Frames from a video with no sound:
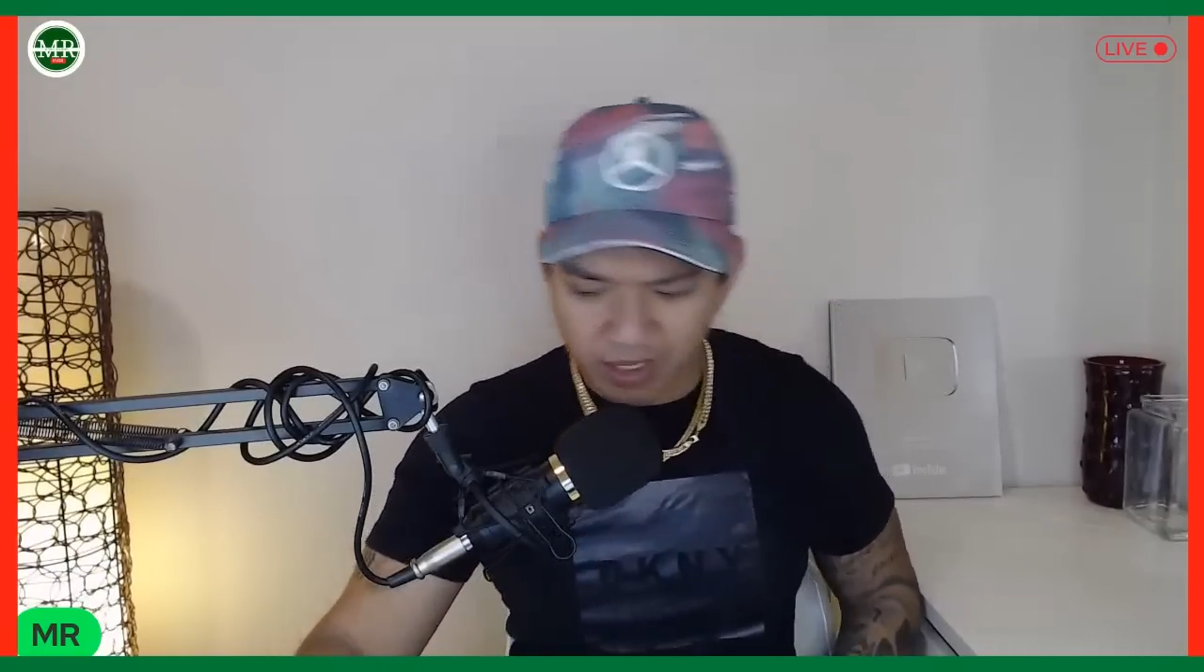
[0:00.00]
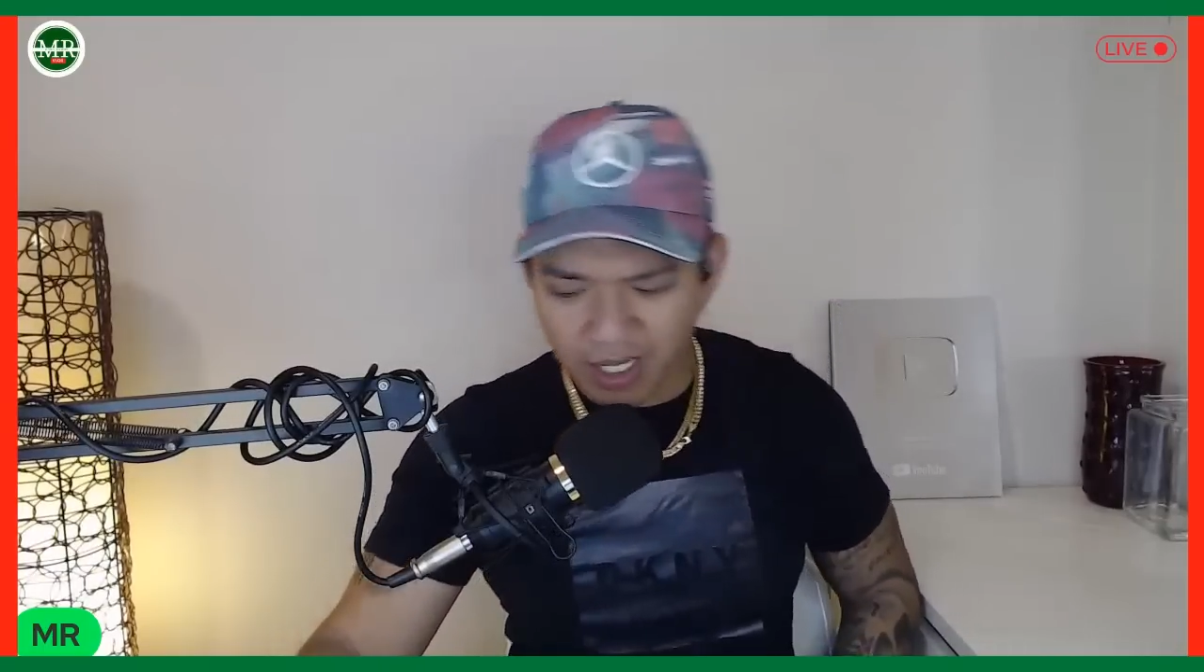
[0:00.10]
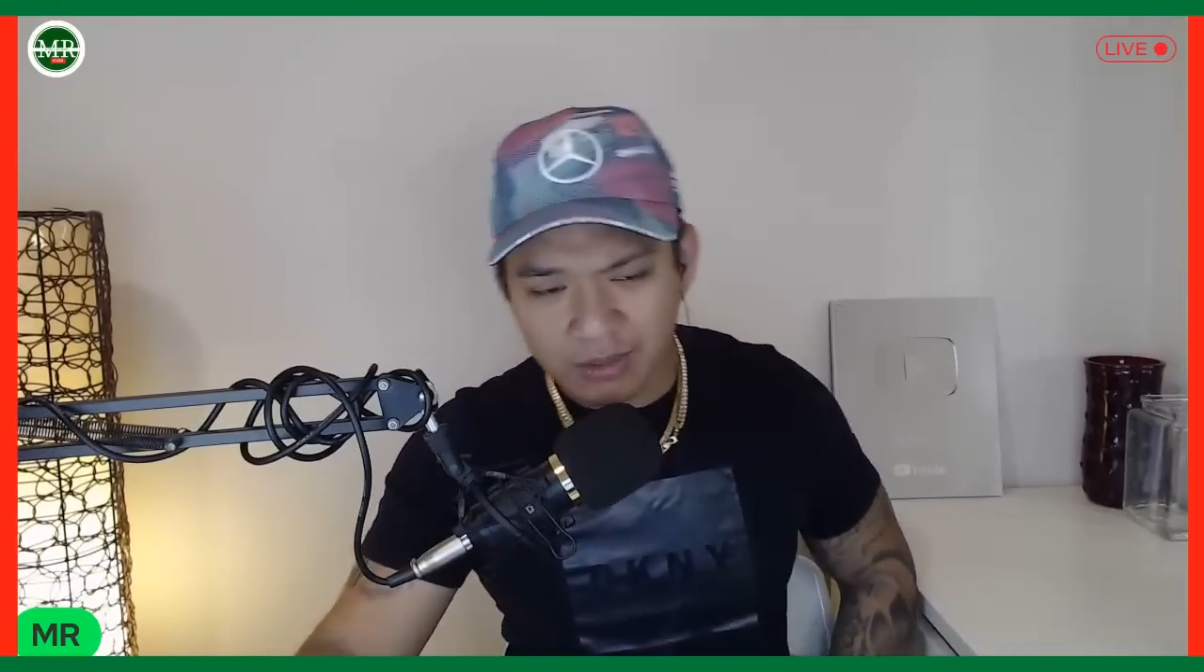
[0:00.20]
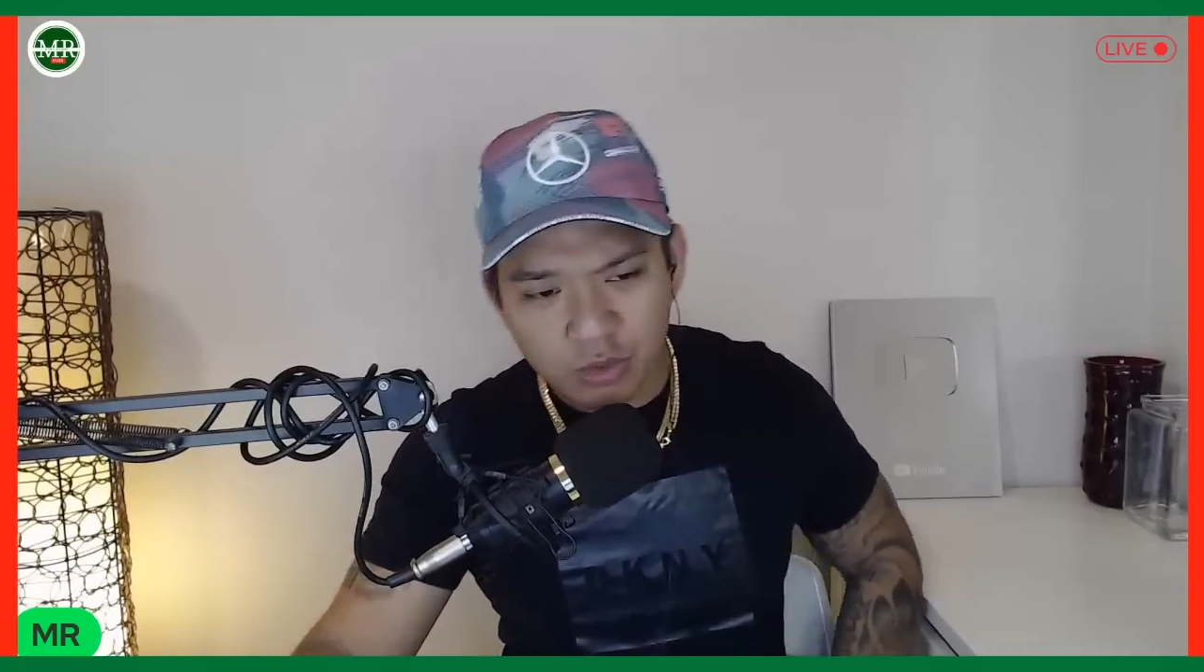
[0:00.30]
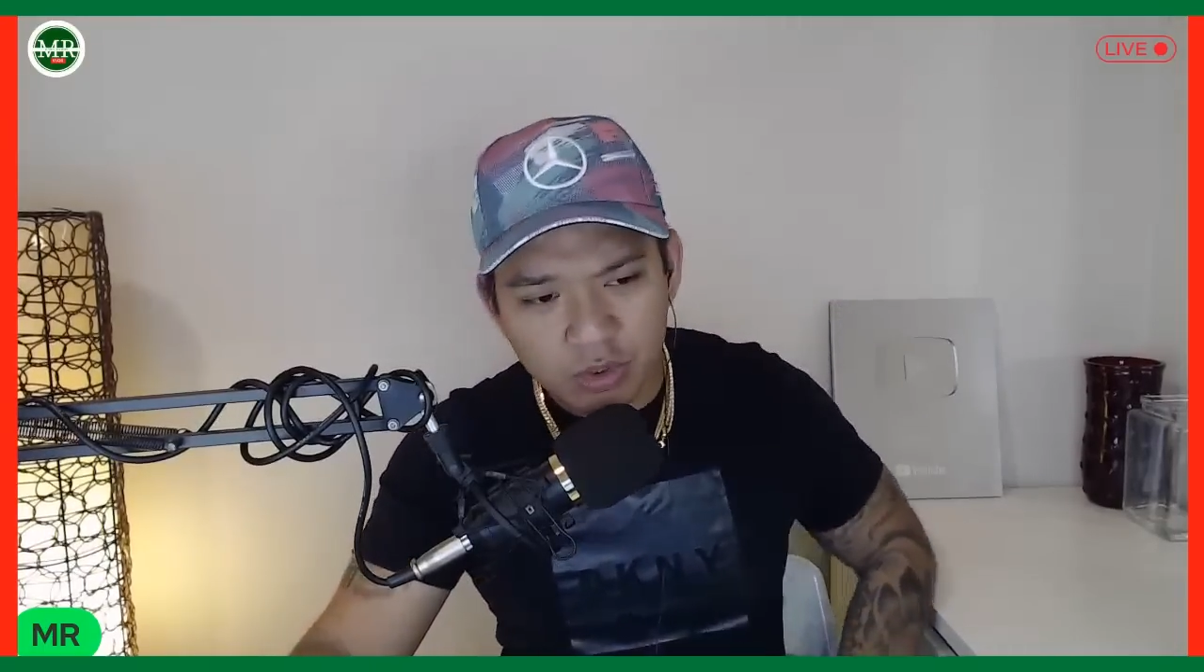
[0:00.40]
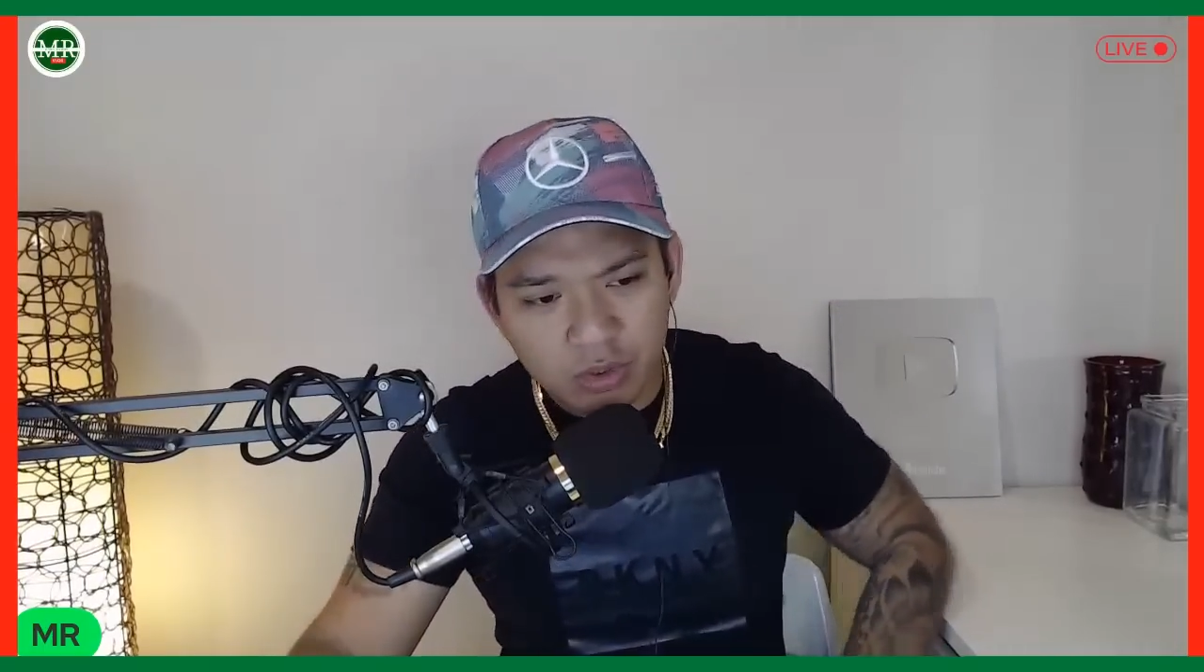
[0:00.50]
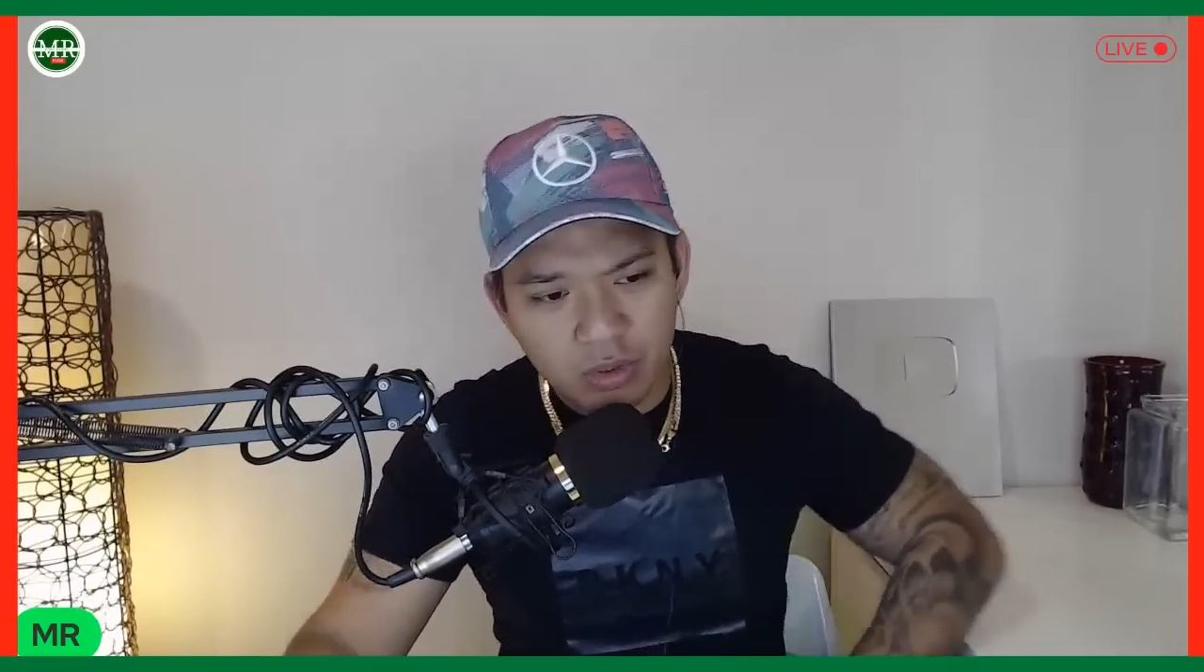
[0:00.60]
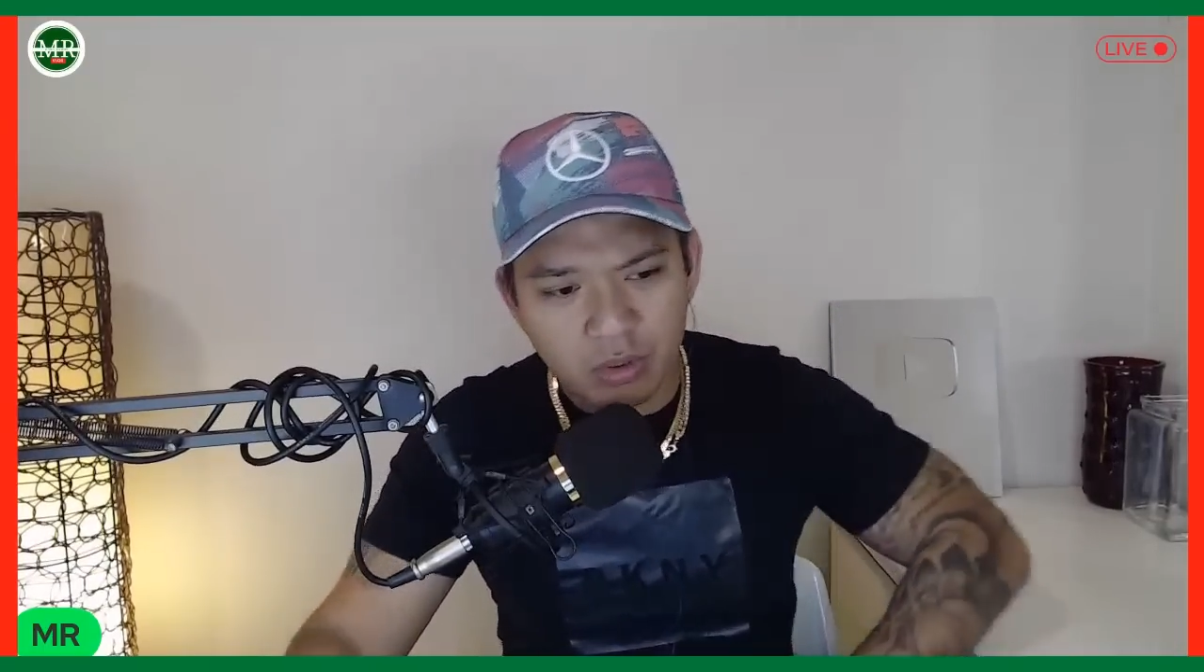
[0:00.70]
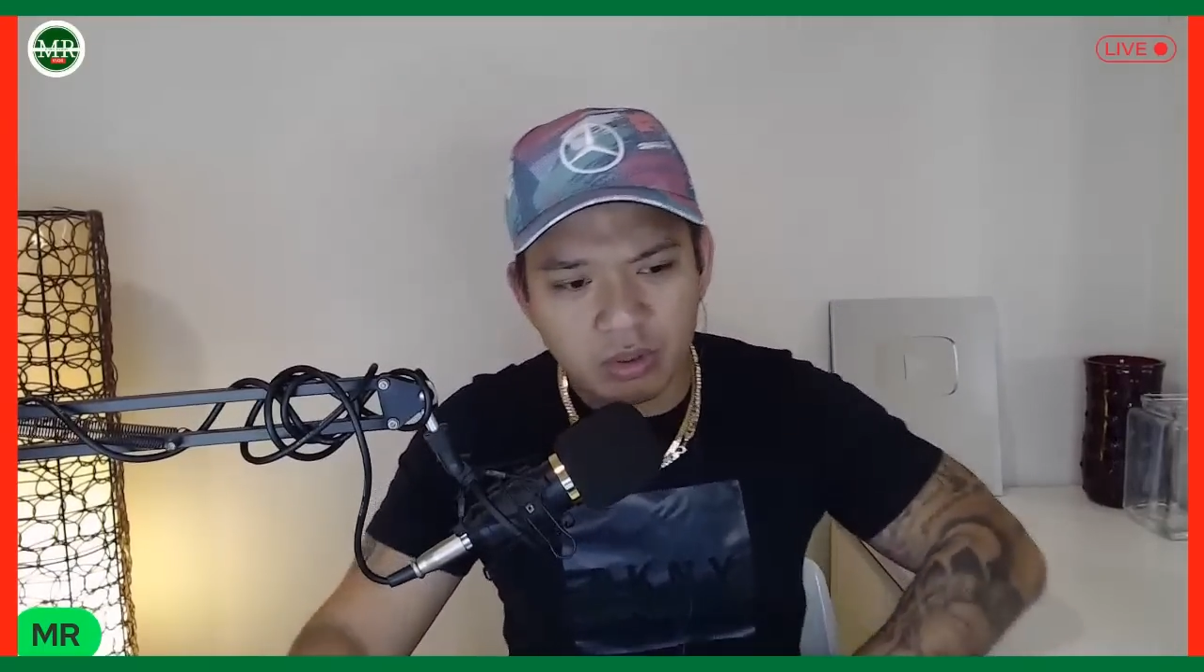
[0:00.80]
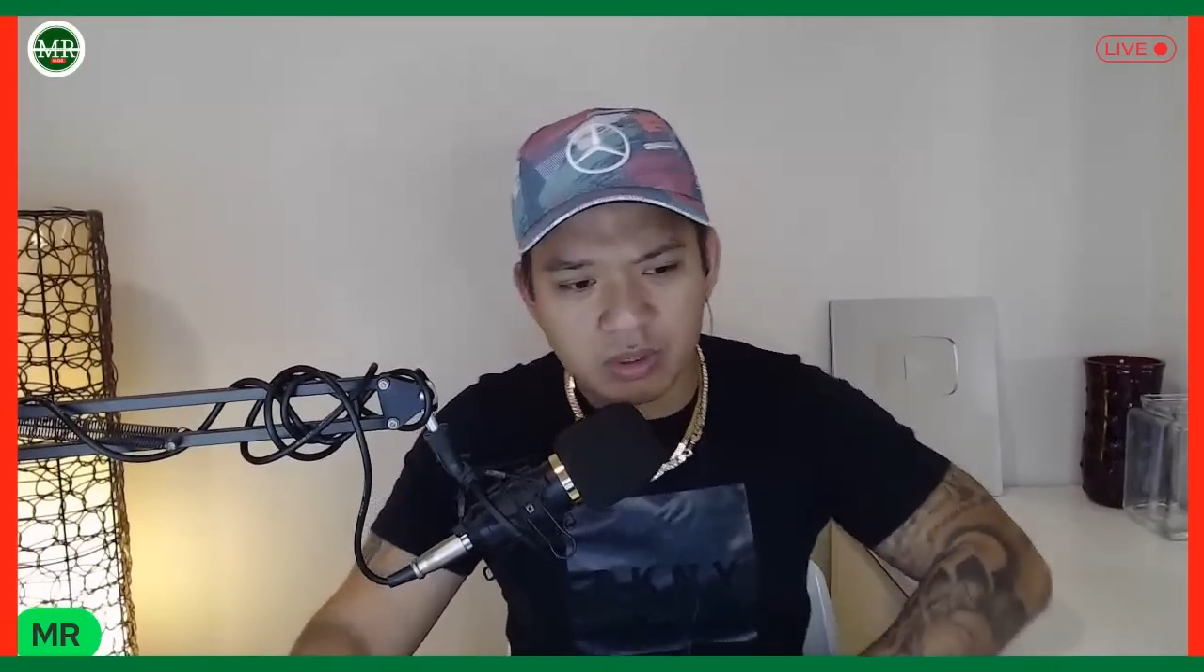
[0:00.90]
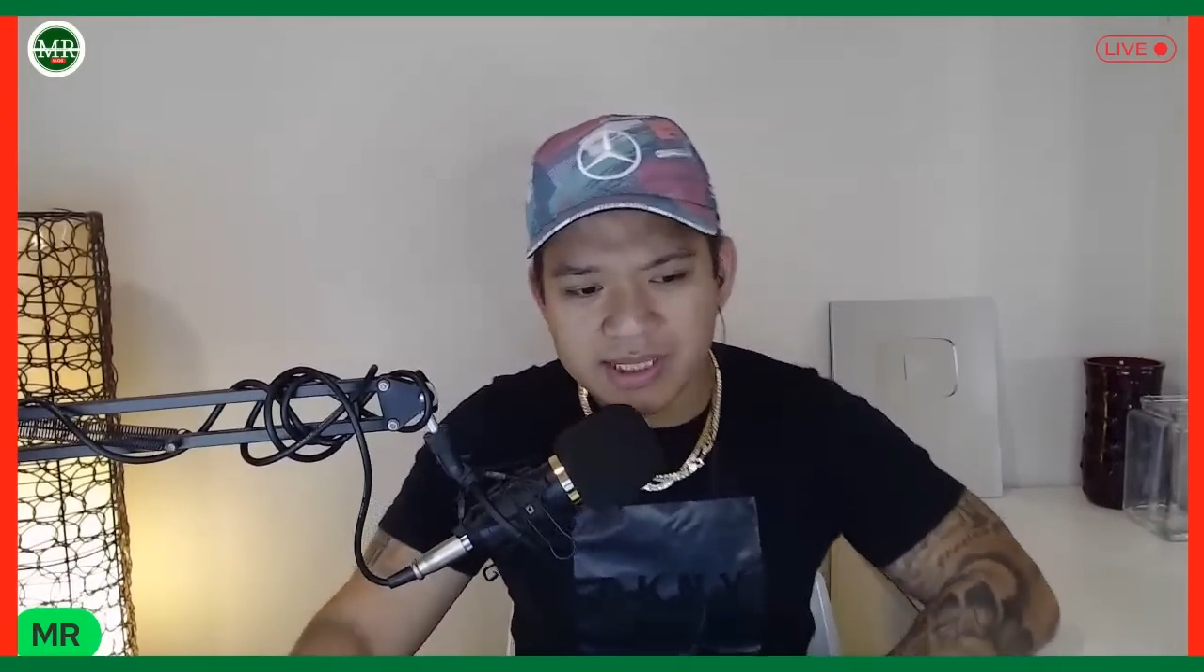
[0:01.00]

ang totoo,